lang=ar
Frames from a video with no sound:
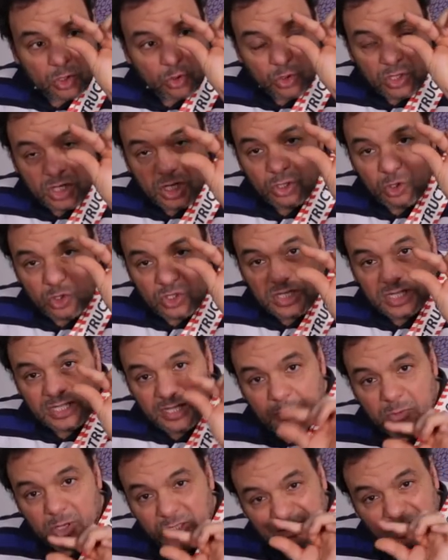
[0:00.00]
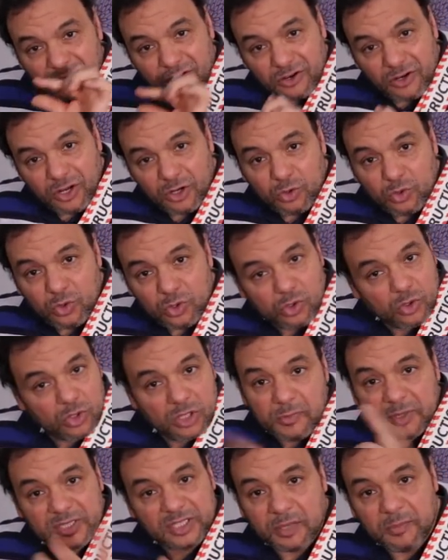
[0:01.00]
كل الجزء ده ما تكرره
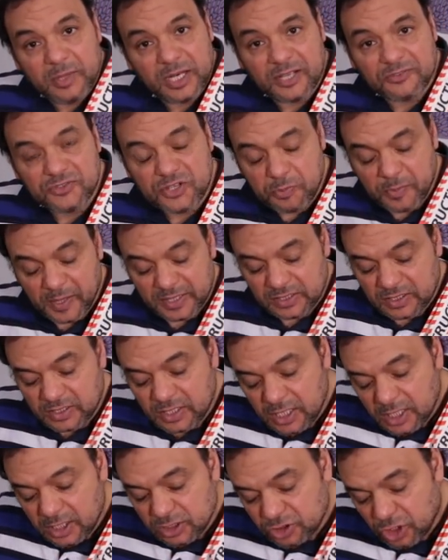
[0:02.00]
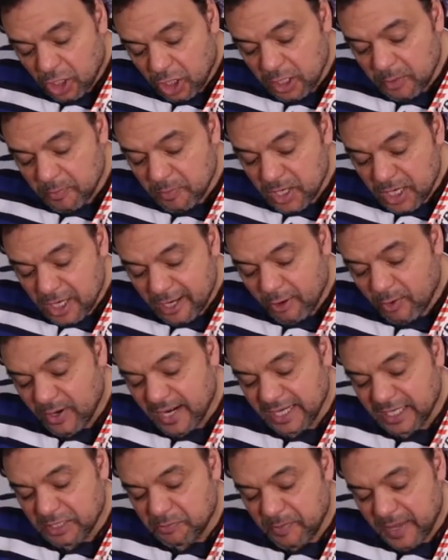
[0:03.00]
كل ما تعمل نفس الباترن طيب لو
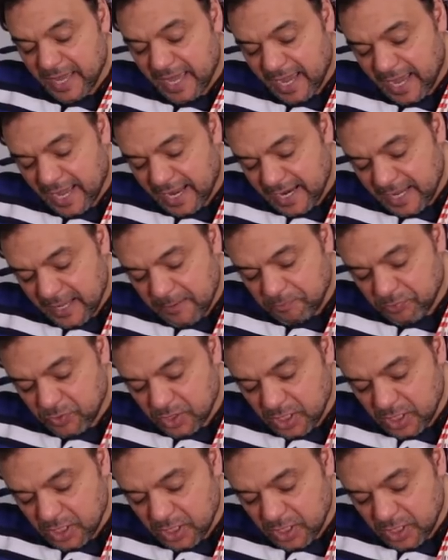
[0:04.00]
انا جيت بقى على